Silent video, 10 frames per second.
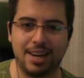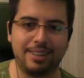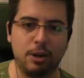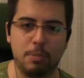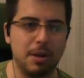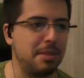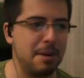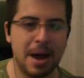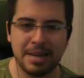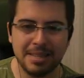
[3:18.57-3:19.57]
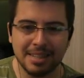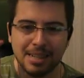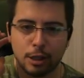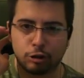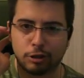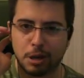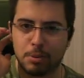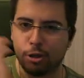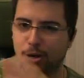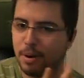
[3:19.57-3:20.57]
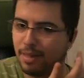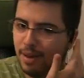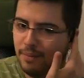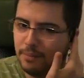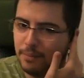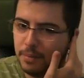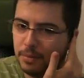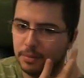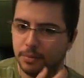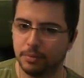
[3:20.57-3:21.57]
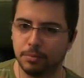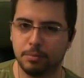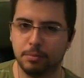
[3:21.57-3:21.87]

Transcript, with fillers: que tengo por encima? Esto es sabrosa, ¿verdad? Me gusta que nos den cariño.